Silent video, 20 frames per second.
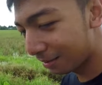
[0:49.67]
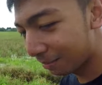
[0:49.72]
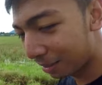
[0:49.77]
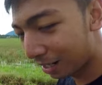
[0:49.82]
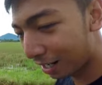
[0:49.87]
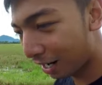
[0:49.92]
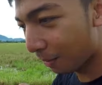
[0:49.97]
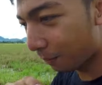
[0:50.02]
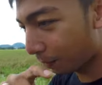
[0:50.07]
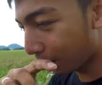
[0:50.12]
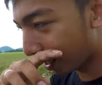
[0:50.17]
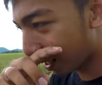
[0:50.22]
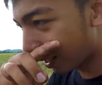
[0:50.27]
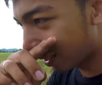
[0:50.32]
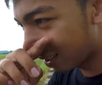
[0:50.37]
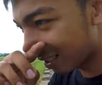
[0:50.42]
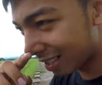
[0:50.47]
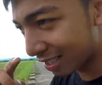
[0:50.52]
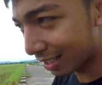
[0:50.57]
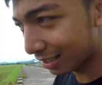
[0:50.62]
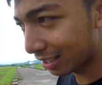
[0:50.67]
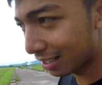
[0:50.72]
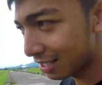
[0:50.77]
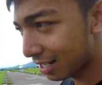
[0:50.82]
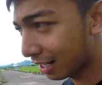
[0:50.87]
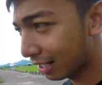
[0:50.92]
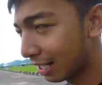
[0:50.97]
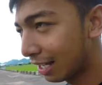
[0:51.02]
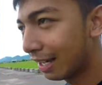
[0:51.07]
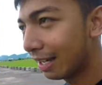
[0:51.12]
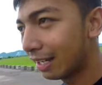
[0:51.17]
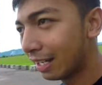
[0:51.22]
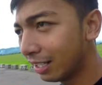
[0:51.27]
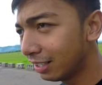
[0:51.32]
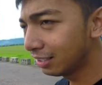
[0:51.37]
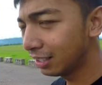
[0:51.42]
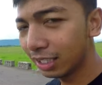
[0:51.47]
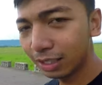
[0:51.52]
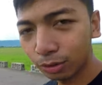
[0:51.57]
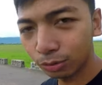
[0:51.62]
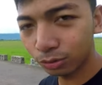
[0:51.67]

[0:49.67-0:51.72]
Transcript: ng mga kapwa riders natin dyan. Hindi